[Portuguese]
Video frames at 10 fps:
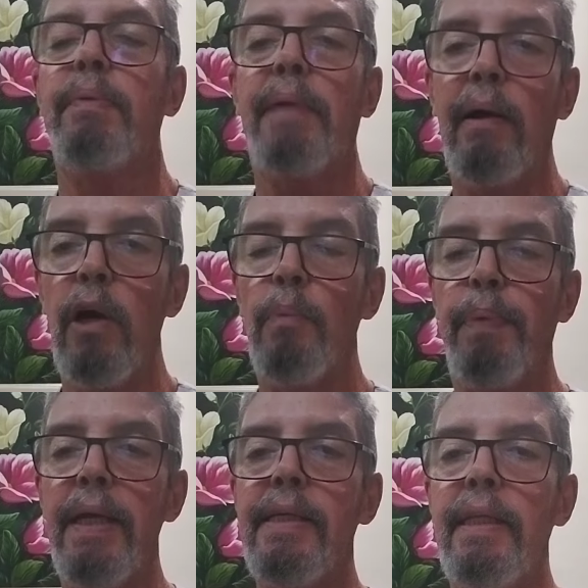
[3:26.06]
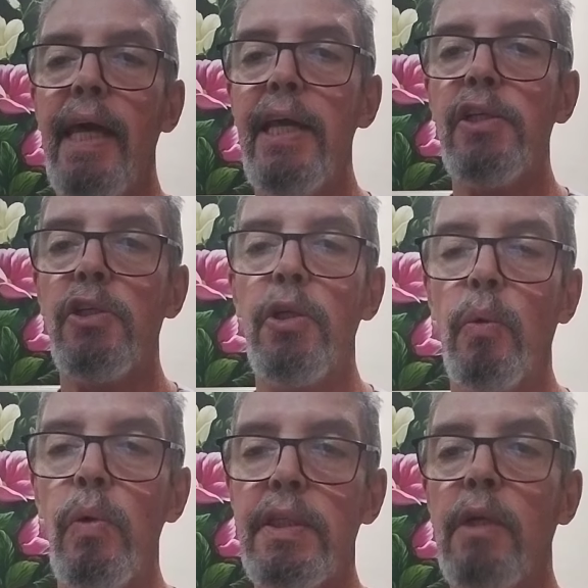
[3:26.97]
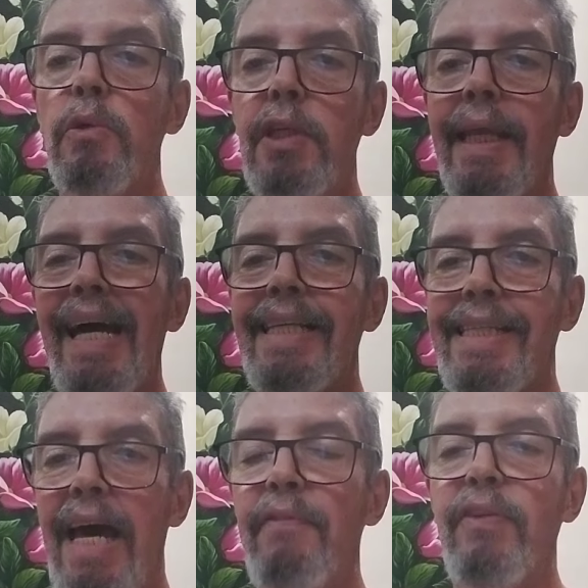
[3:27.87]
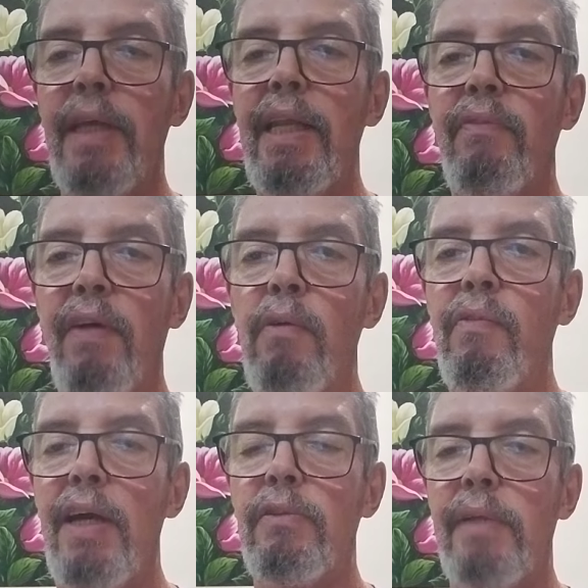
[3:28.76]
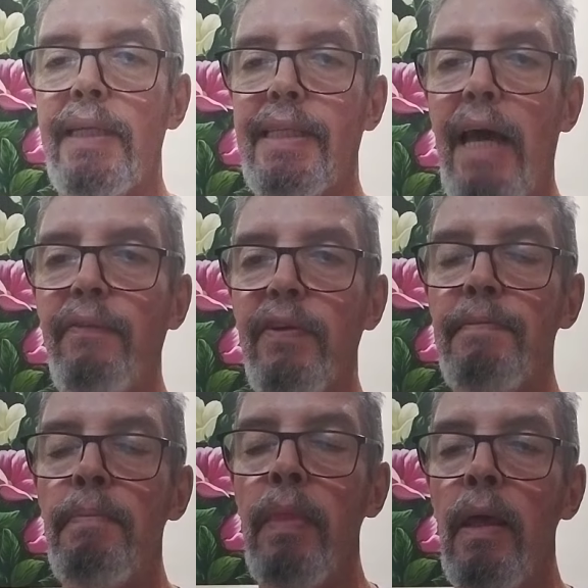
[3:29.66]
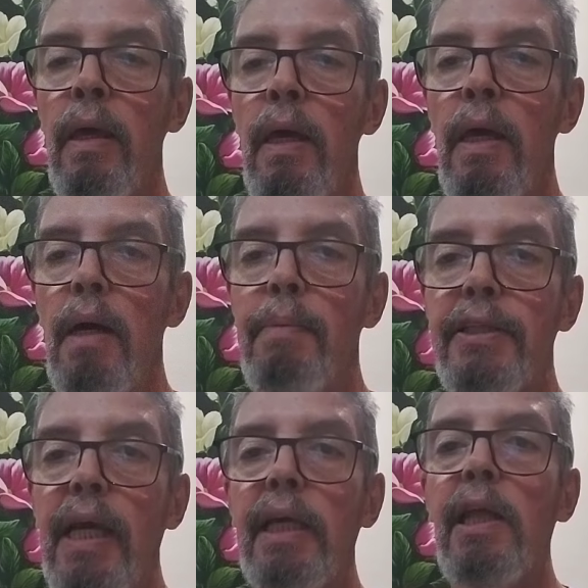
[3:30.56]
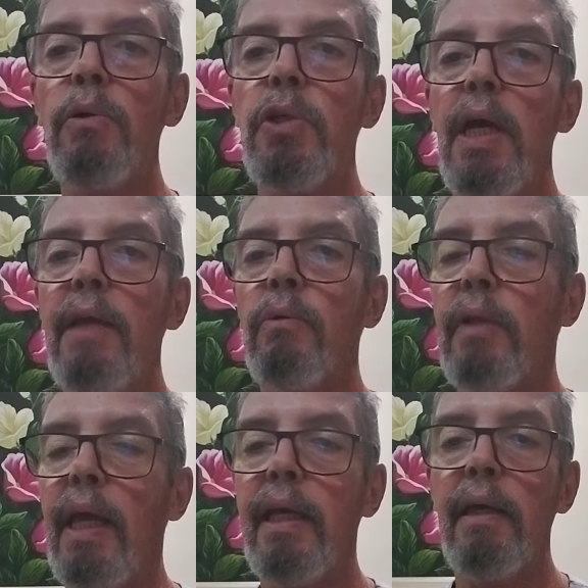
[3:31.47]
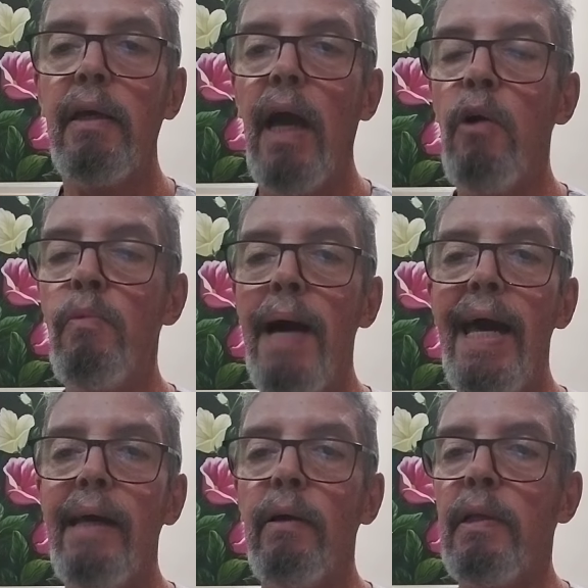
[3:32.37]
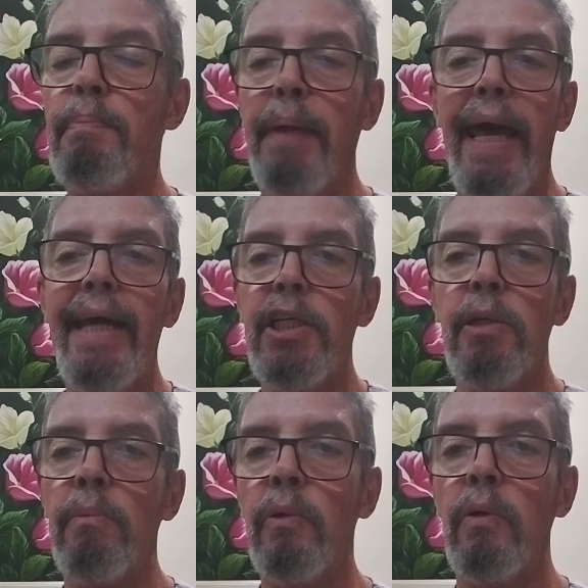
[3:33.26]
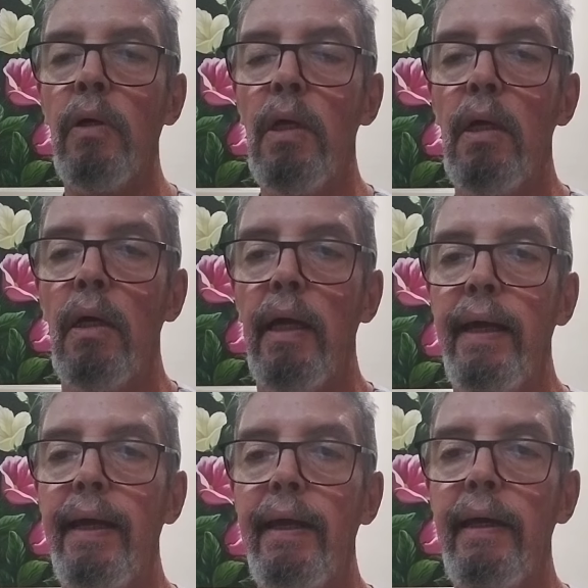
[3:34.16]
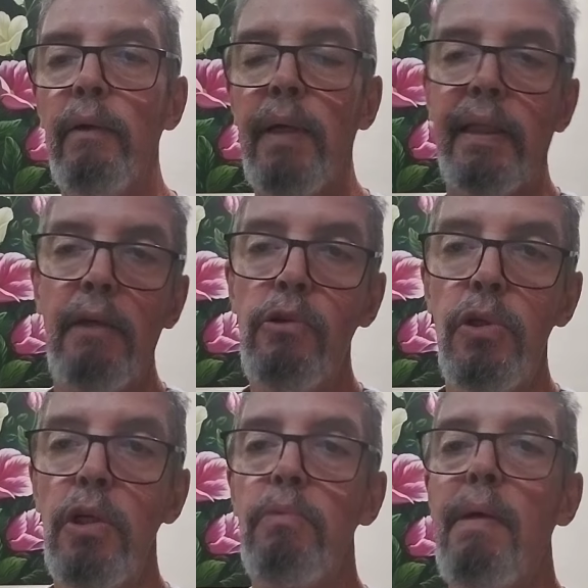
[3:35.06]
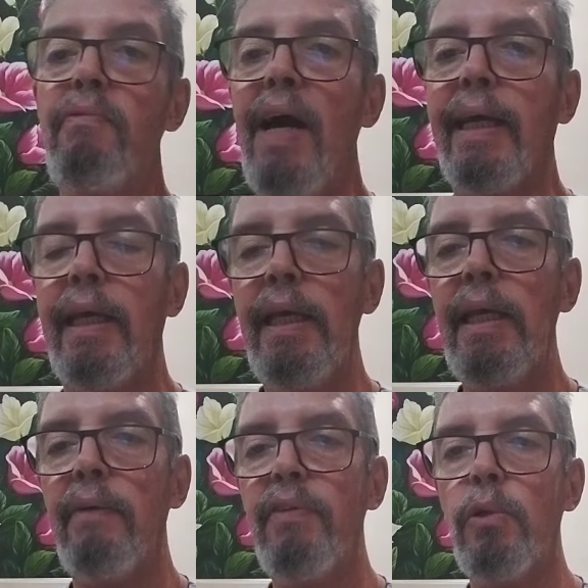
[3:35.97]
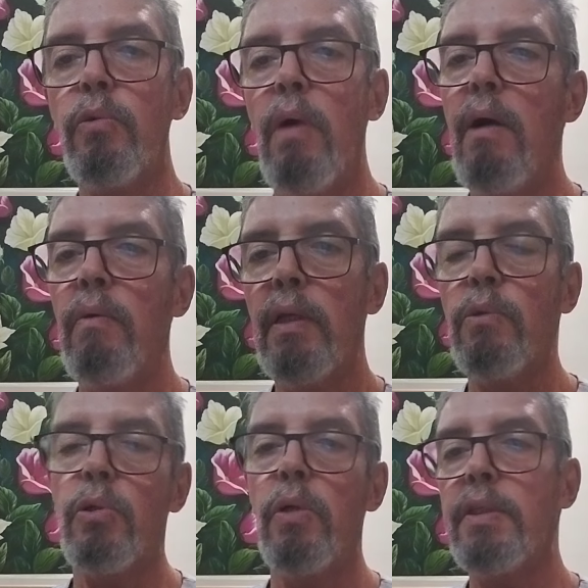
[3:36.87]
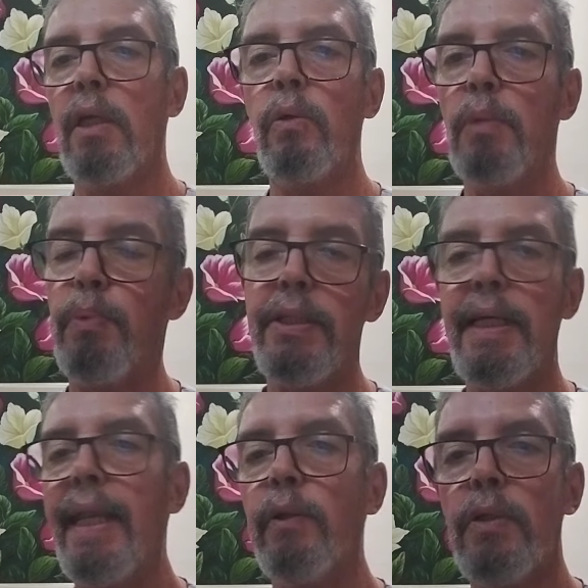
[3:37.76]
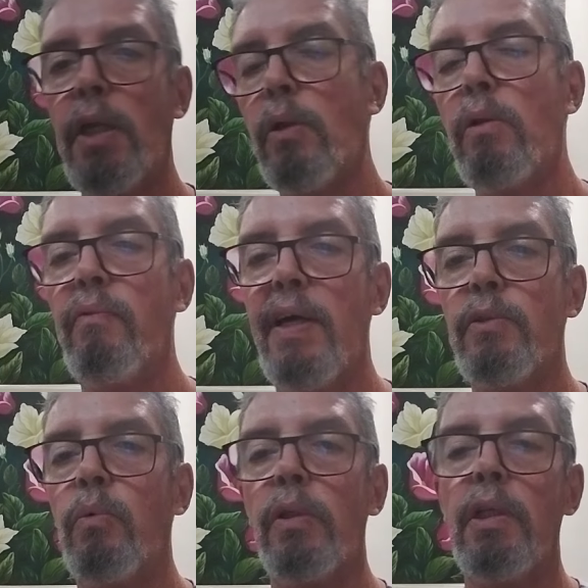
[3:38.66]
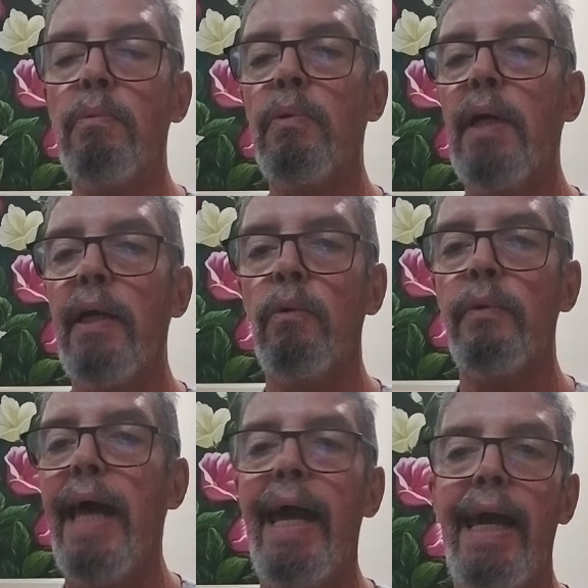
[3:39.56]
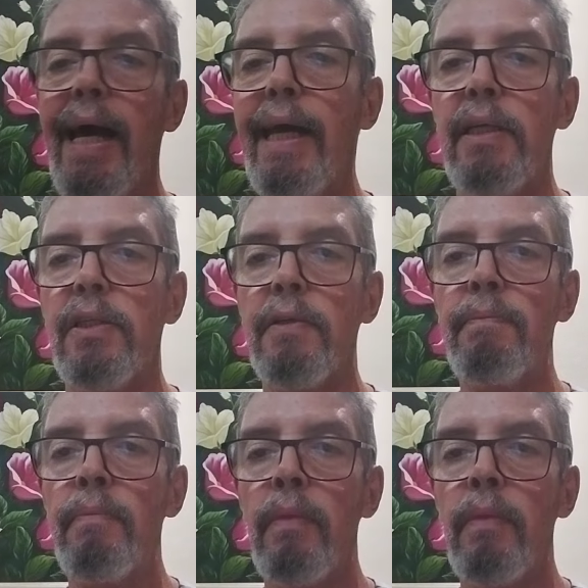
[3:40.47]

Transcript: tá, é o presidente, tirou, conseguiu tirar a SAF, né, livrar o Vasco da SAF. Mas tem que dar um jeito, tem que, que arrumar um empréstimo. É, é eu até sugiro uma vaquinha virtual entre os torcedores. Pô, se cada torcedor do Vasco contribuir aí com 10 reais,